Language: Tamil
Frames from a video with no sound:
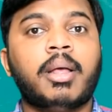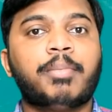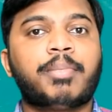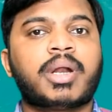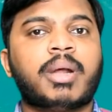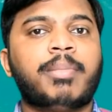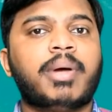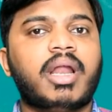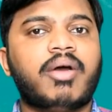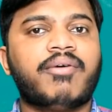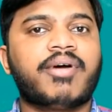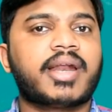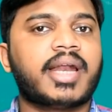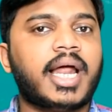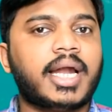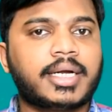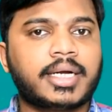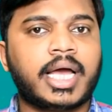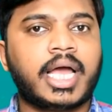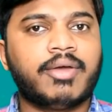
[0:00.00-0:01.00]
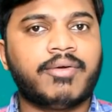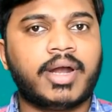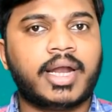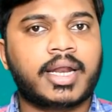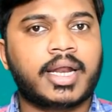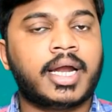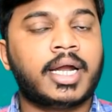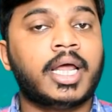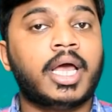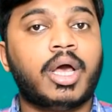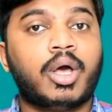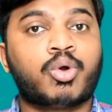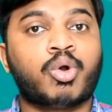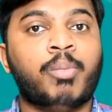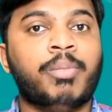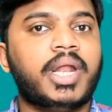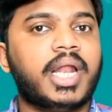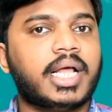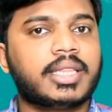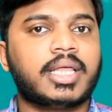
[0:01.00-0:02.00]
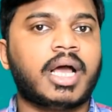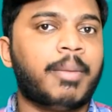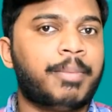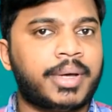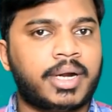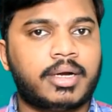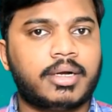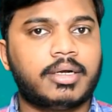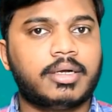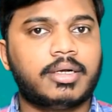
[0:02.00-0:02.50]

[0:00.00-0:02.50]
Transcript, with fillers: பிரபல வரலாற்று ஆய்வாளரான ரொமிலா தாப்பர்